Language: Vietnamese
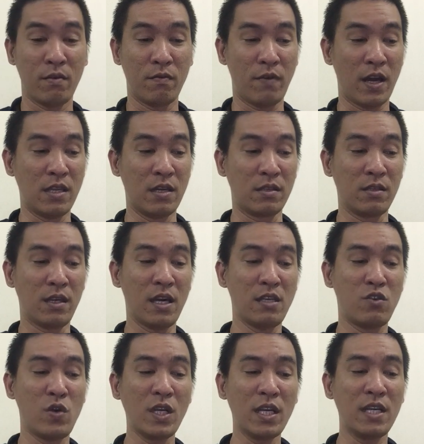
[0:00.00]
và những cái
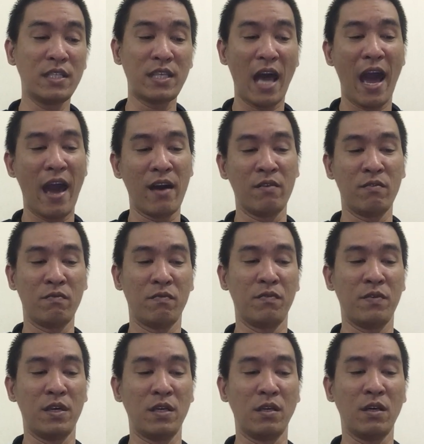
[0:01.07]
chuyến đi xa,
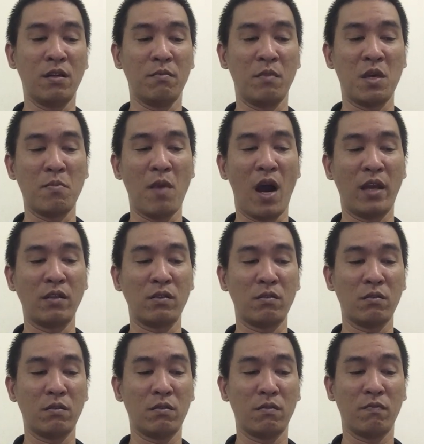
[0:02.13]
vì bị bệnh,
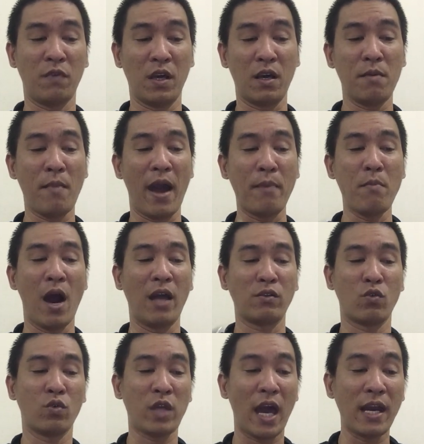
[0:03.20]
vì cái bản
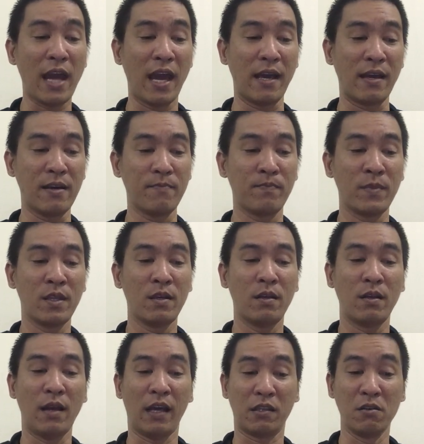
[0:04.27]
mệnh của tháng này
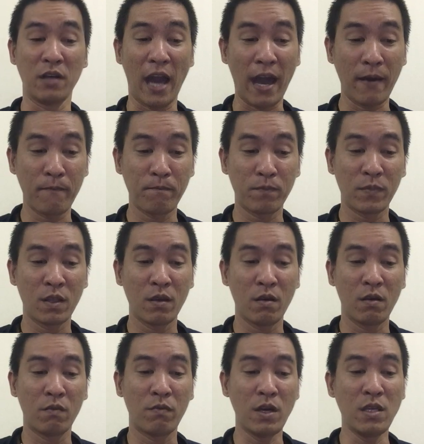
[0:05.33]
là tương khắc.
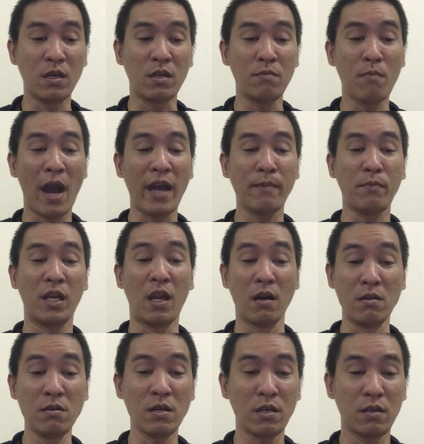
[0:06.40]
Với những bác mà
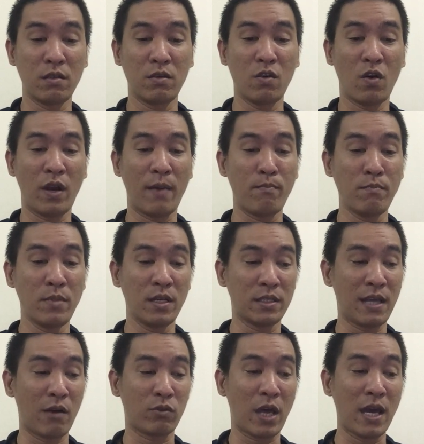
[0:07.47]
nữ do nắm
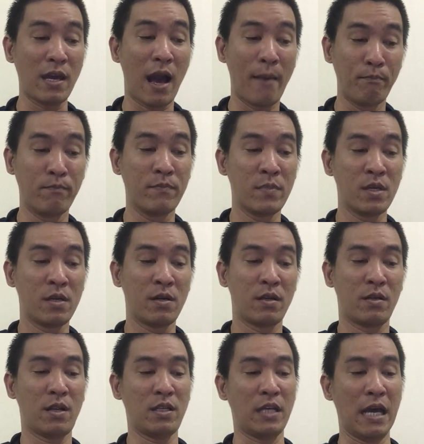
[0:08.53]
sao Thái âm
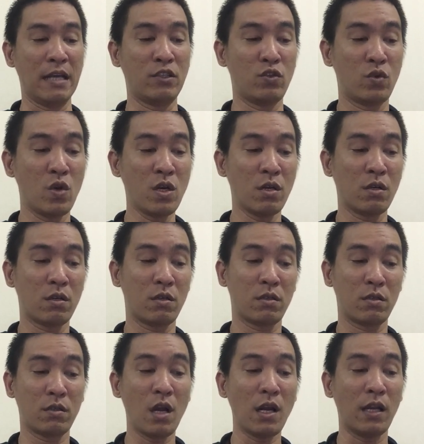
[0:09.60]
nên sẽ xuất
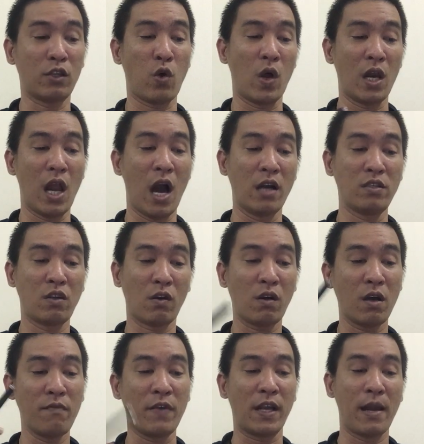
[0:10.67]
rất là thuận lợi cho
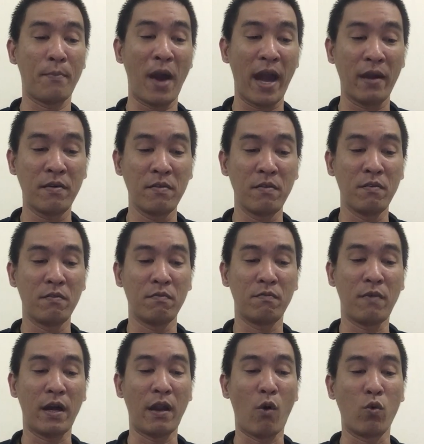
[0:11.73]
cái việc làm ăn
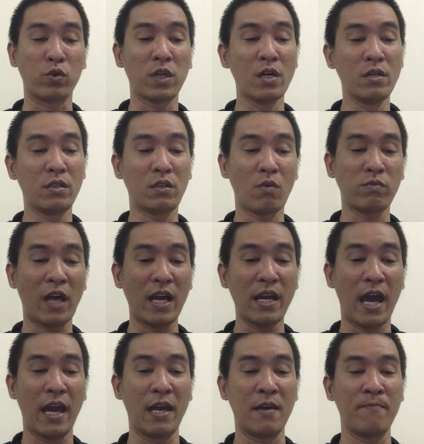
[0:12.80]
và đầu tư trong tháng
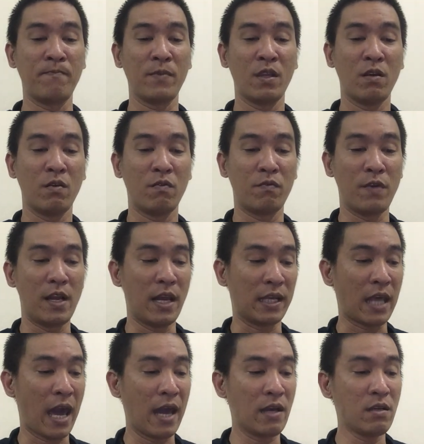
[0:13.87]
này, vì
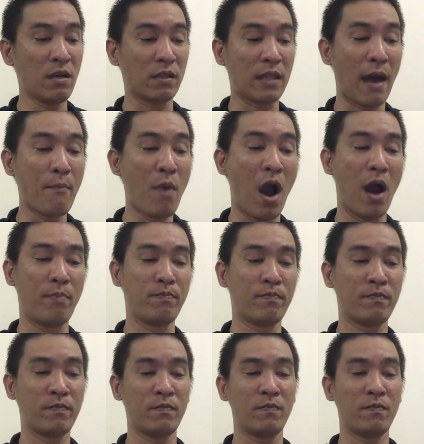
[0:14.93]
là tháng tam hợp